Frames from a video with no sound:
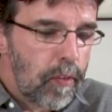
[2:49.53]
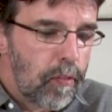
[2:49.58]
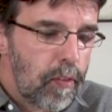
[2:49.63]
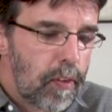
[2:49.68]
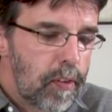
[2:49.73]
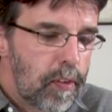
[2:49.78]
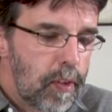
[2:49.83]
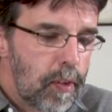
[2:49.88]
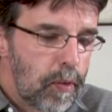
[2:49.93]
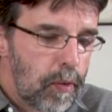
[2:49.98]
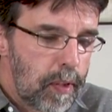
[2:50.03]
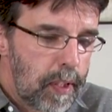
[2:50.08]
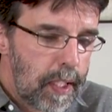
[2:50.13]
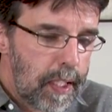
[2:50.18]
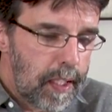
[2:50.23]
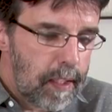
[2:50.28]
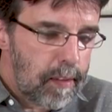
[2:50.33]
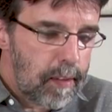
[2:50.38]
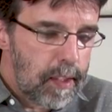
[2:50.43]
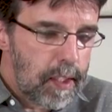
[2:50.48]
Versículo
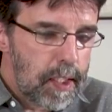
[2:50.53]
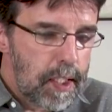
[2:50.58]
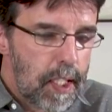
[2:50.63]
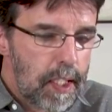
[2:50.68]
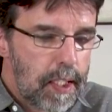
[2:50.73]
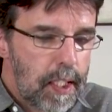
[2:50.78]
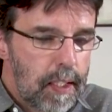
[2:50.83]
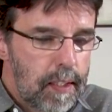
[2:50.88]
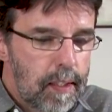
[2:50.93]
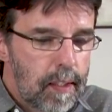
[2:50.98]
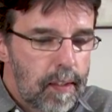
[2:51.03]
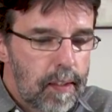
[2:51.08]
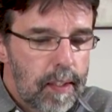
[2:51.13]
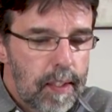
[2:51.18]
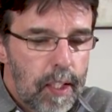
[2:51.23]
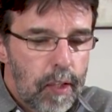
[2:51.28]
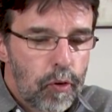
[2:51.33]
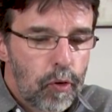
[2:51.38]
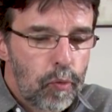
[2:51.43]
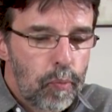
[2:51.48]
13 em diante, ele diz
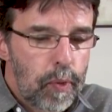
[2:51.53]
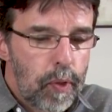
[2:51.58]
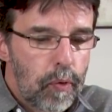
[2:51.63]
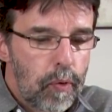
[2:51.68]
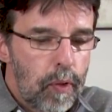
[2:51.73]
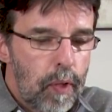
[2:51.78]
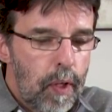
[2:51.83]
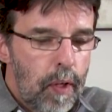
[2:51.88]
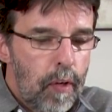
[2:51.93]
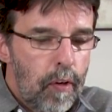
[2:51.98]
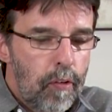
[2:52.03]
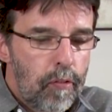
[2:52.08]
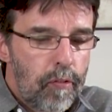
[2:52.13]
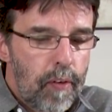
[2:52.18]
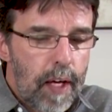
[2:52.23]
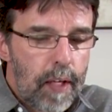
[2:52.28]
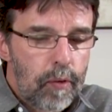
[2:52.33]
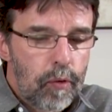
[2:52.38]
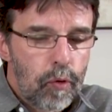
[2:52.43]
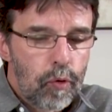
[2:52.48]
assim: Deus meu,
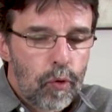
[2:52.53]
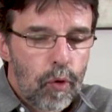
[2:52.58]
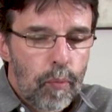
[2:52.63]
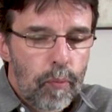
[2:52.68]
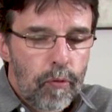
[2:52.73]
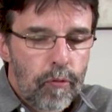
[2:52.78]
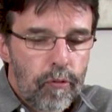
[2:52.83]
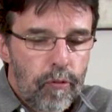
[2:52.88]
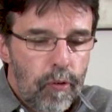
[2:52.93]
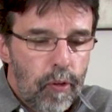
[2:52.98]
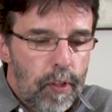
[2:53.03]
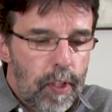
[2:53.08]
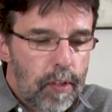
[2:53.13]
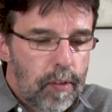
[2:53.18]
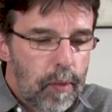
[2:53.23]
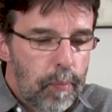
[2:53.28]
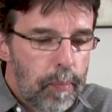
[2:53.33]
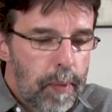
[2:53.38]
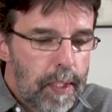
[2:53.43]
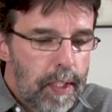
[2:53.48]
faze-os como
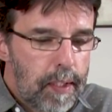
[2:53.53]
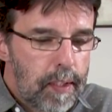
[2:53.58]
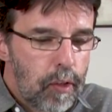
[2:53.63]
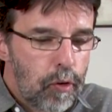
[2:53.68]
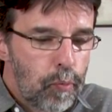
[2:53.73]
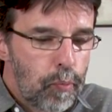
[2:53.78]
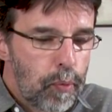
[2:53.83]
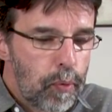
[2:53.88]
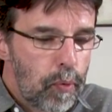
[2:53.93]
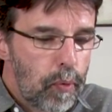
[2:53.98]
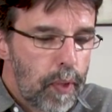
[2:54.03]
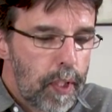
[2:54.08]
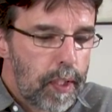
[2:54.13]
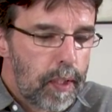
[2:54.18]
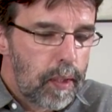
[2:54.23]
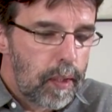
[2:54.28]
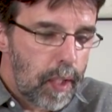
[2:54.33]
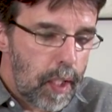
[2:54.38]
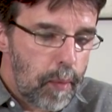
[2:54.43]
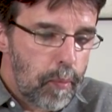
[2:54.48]
folhas impelidas por um
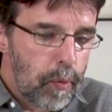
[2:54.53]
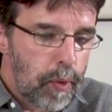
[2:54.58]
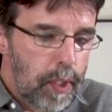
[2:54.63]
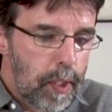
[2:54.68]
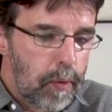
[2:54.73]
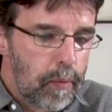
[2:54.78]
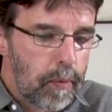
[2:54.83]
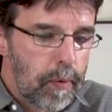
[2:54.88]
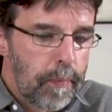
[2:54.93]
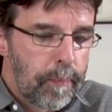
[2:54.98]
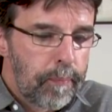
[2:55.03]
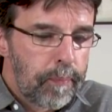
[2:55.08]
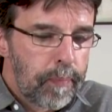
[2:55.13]
remoinho